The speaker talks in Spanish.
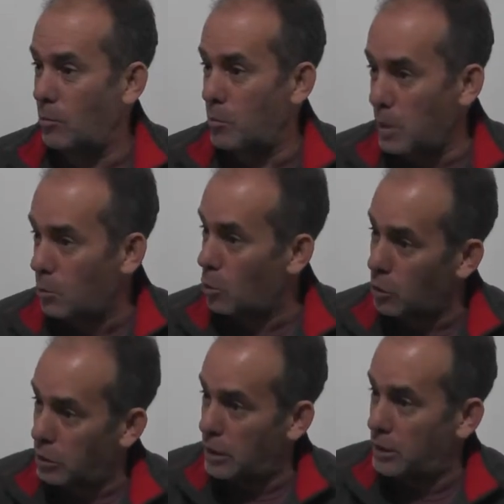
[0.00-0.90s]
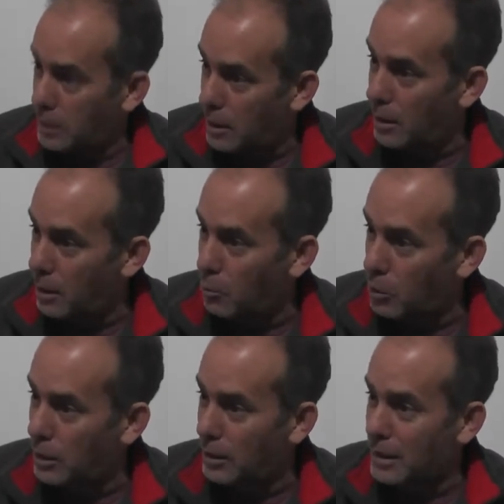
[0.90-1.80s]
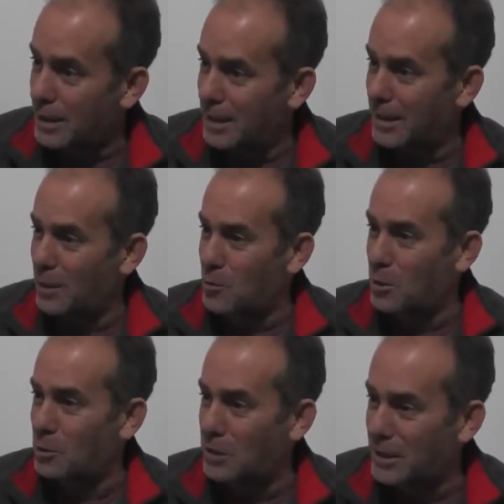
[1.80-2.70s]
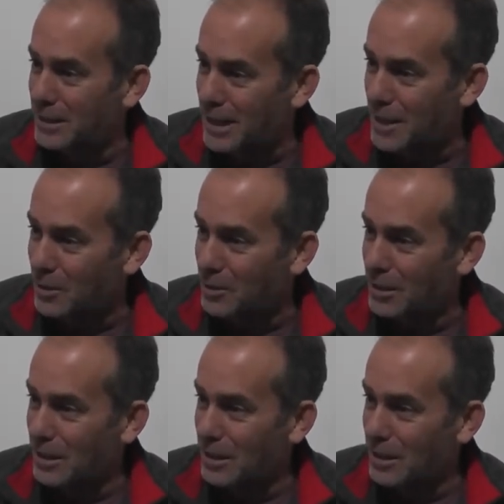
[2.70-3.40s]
mi voz tiene que ser la, voz del comercio chileciteño.